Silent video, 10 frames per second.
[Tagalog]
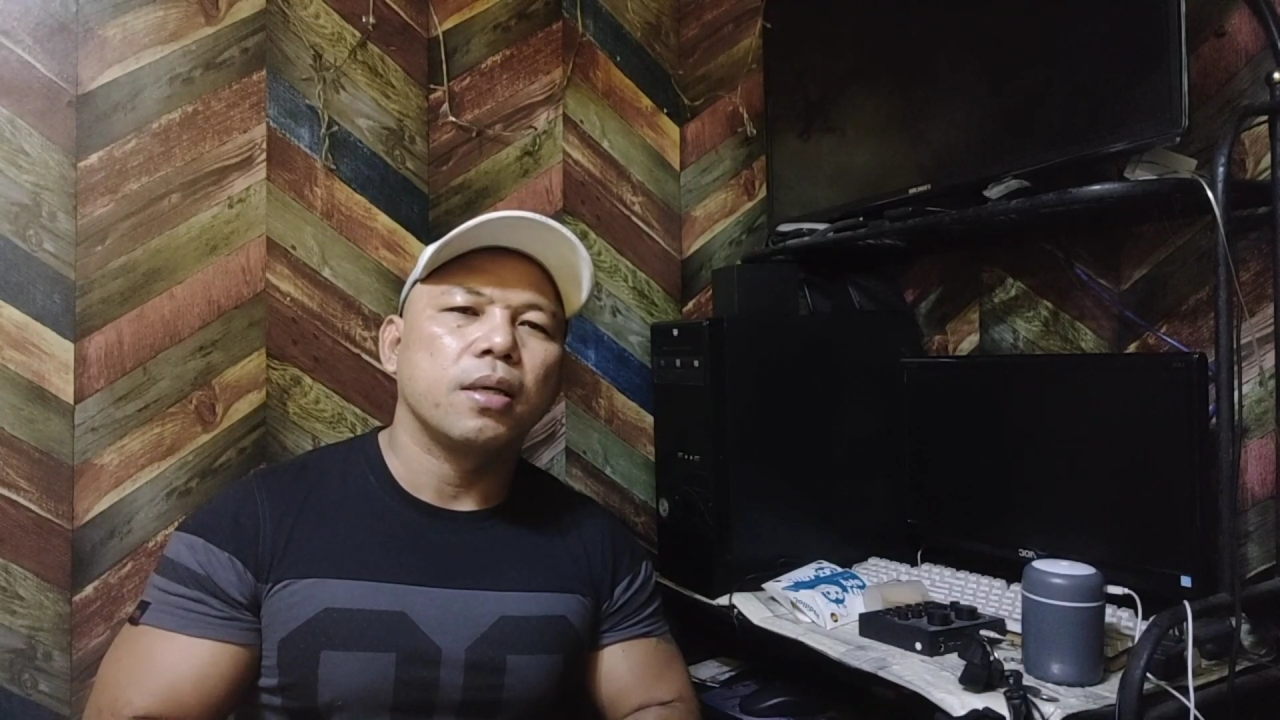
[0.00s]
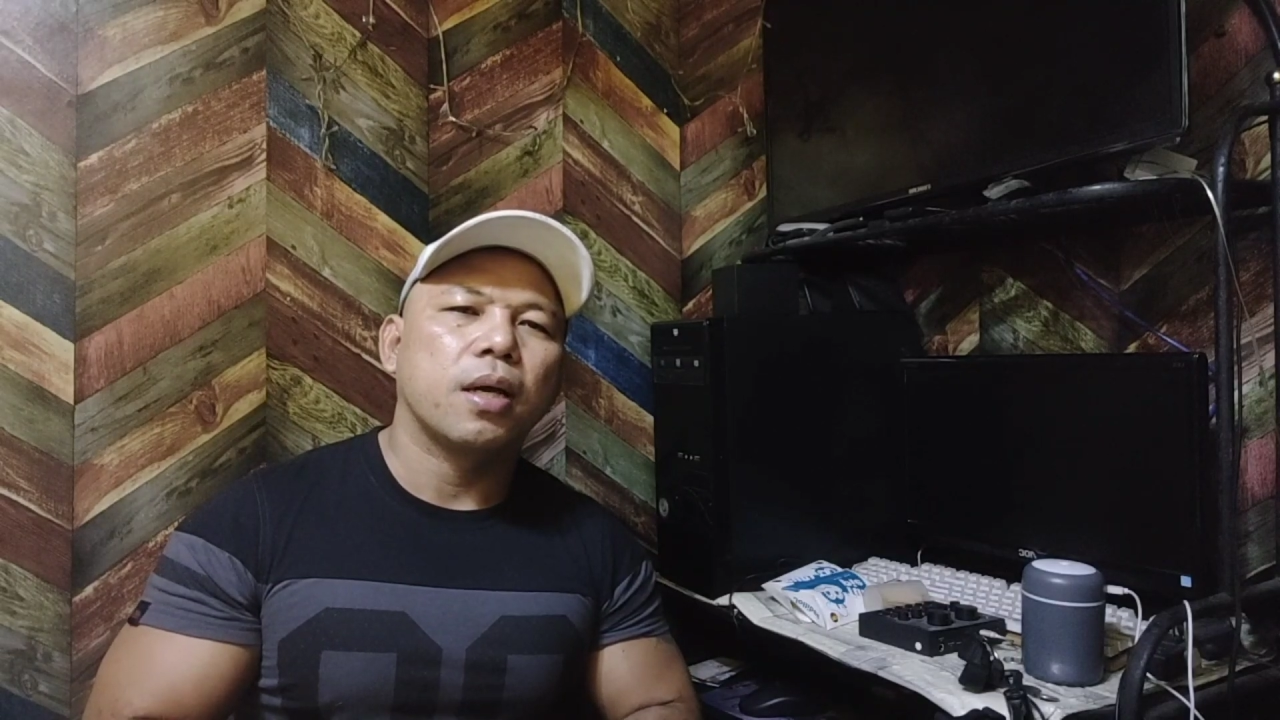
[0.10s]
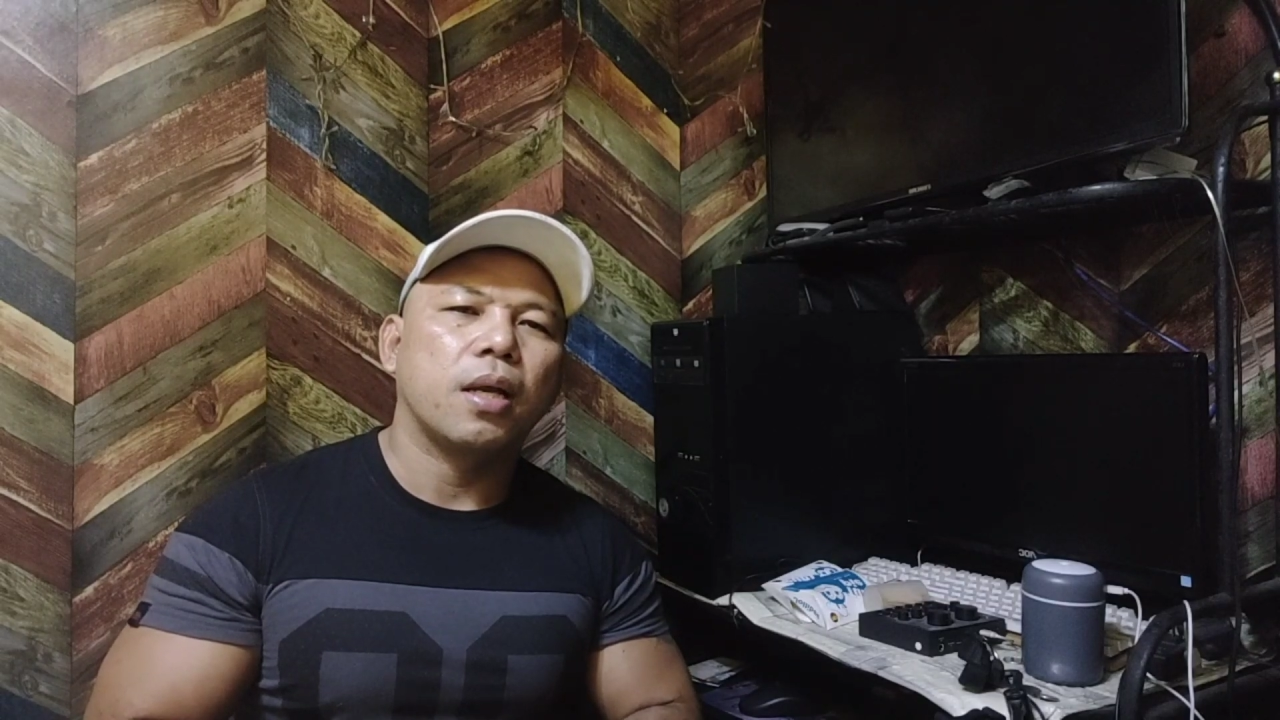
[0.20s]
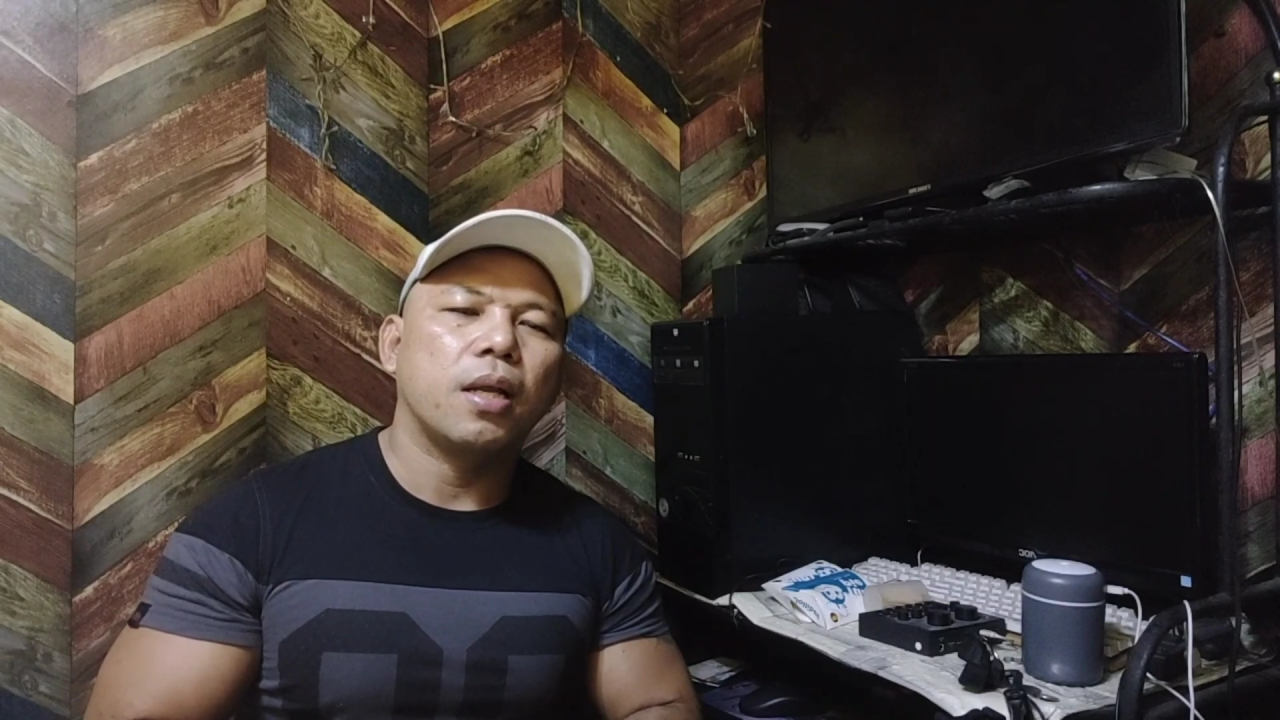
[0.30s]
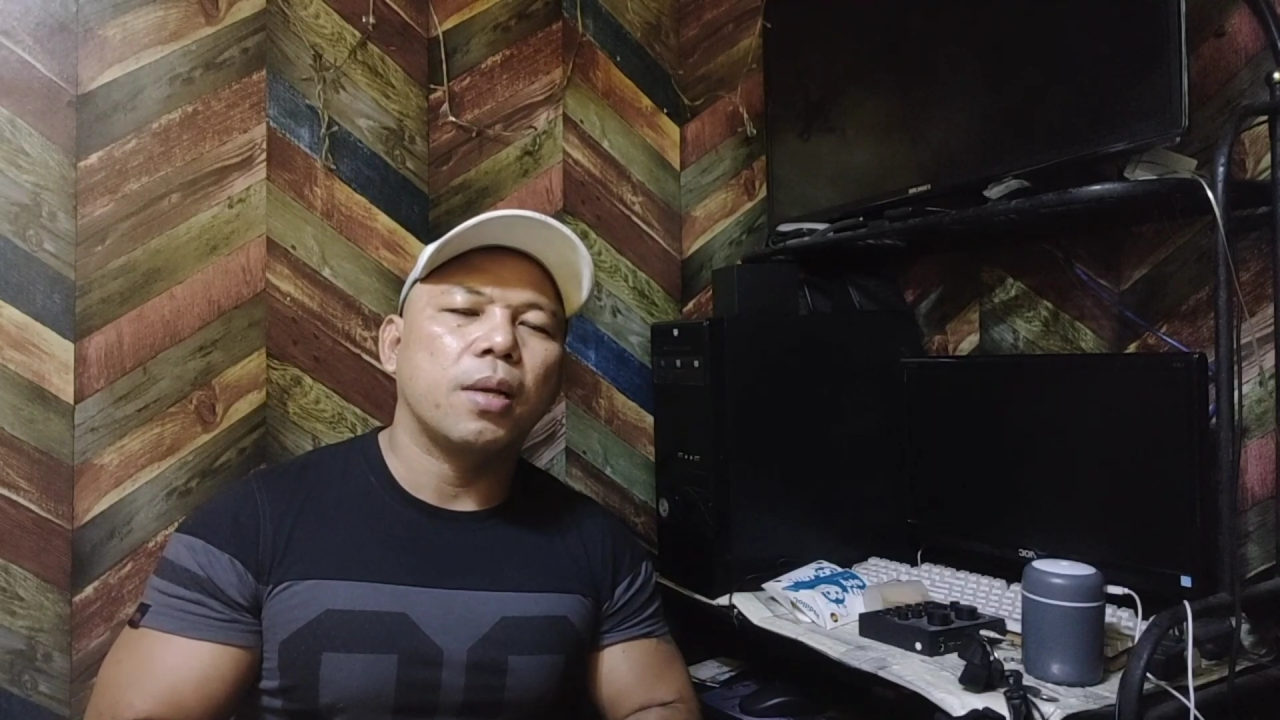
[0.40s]

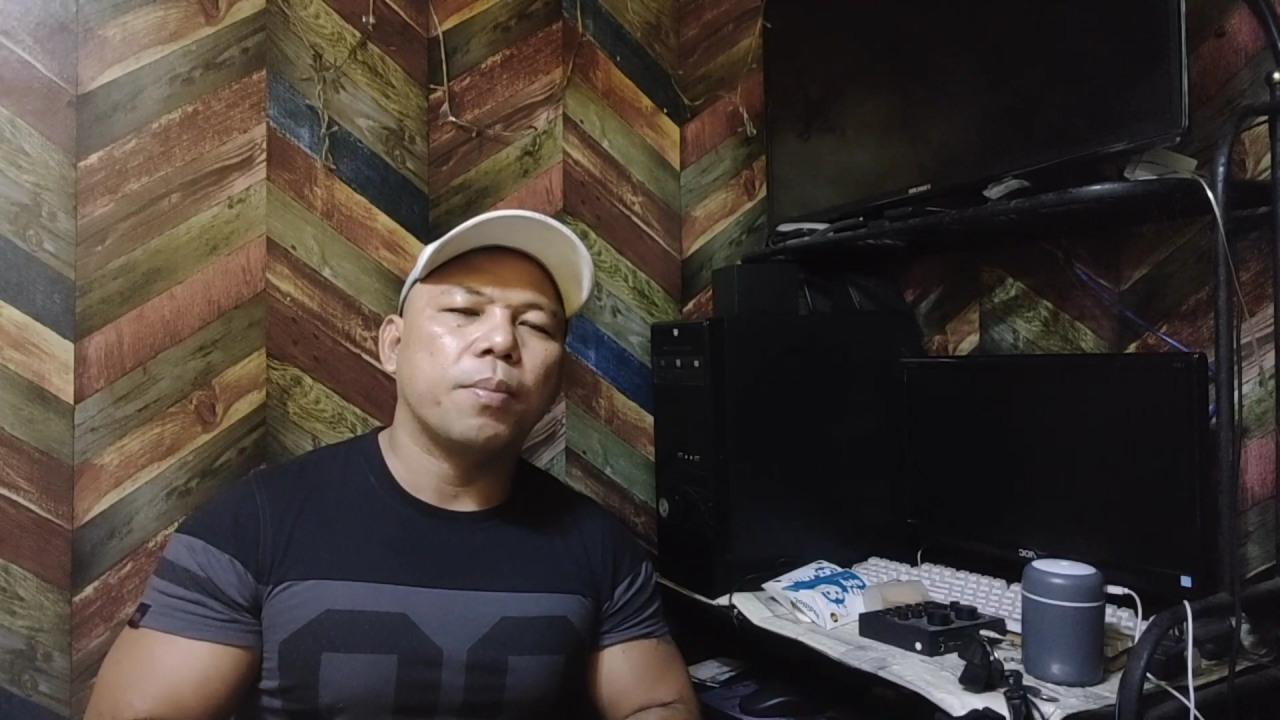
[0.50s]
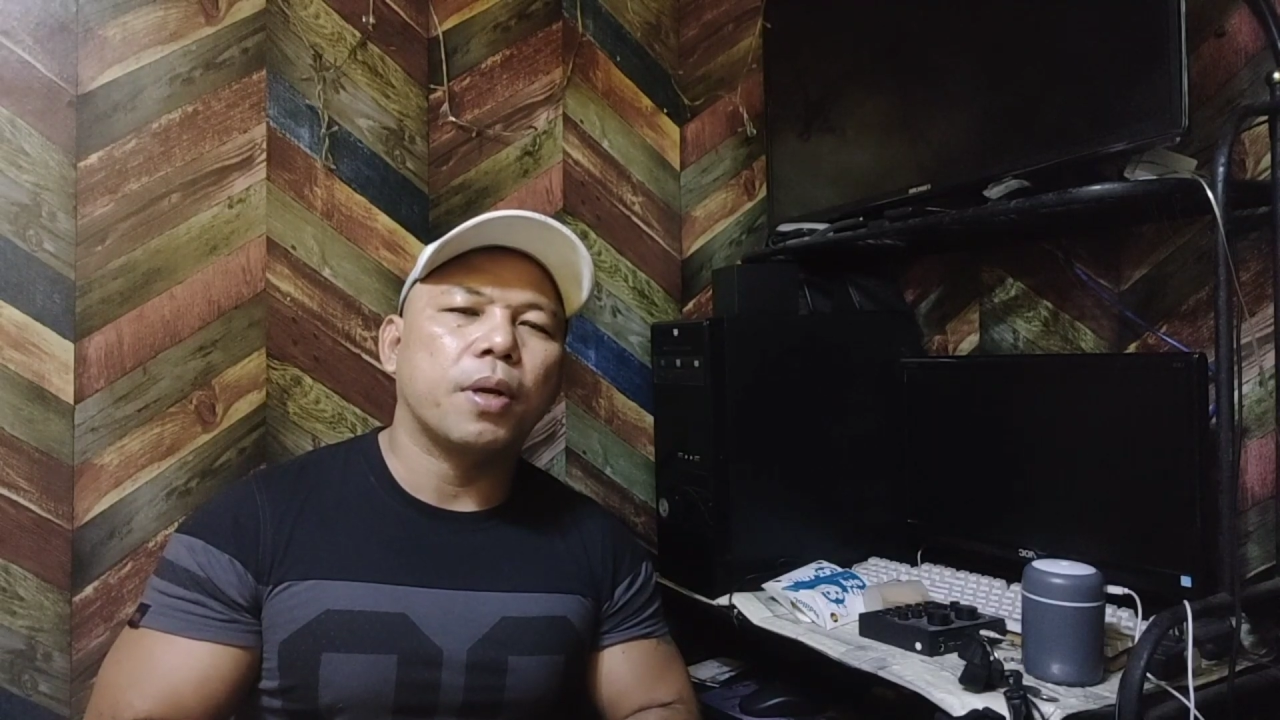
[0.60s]
Kalinga